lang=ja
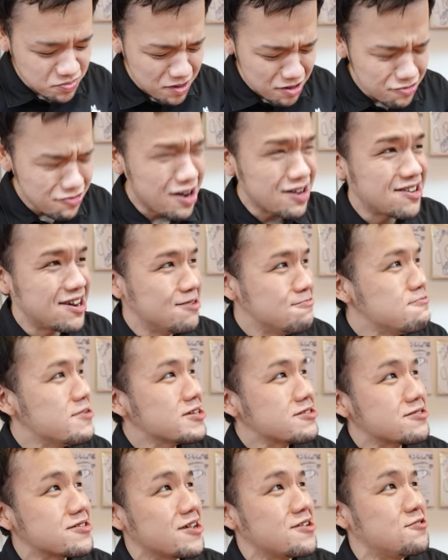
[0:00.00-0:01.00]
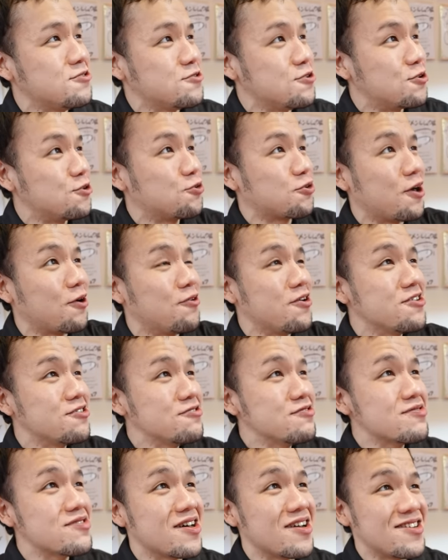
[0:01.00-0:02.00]
うわ頑張った日の夜とかこれ
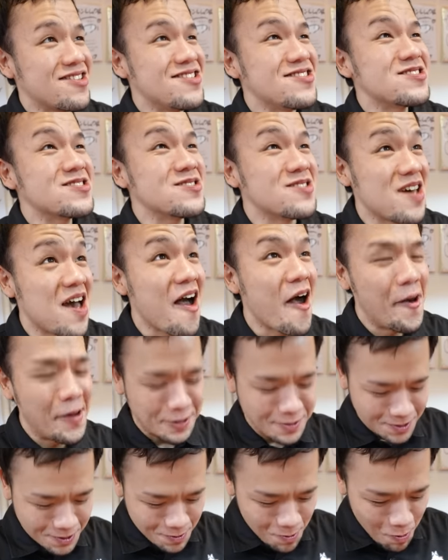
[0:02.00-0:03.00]
食ったらいいっすねう